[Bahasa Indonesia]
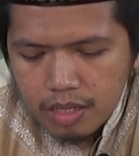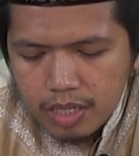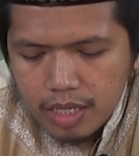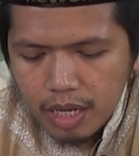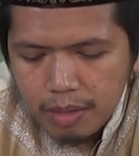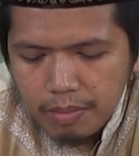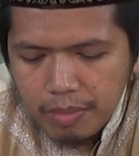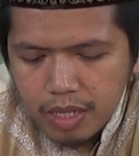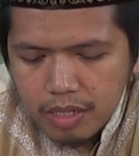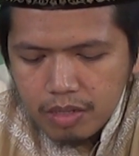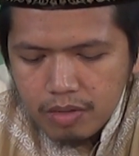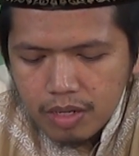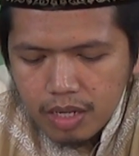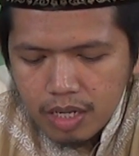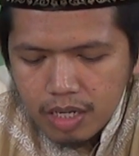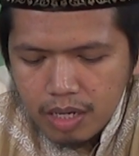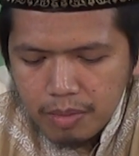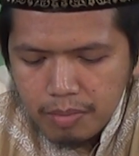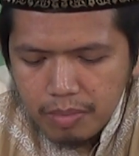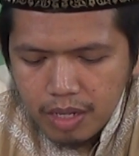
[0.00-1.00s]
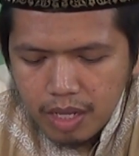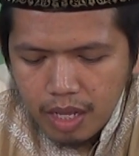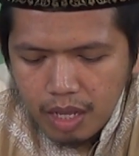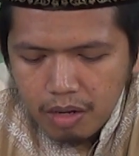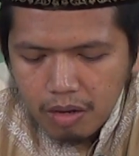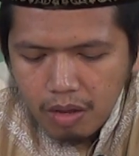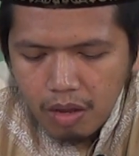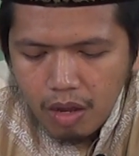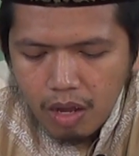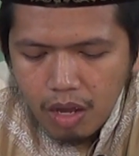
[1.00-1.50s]
jamak juga
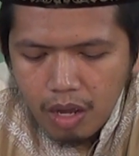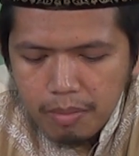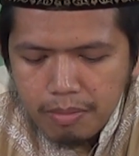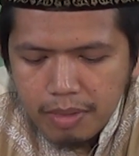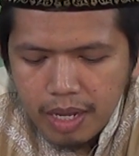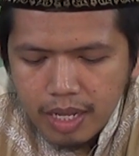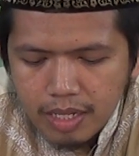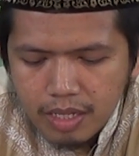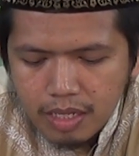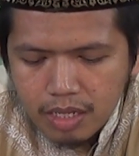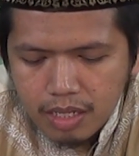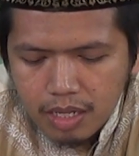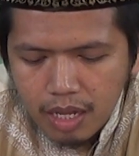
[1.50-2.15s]
demikian komat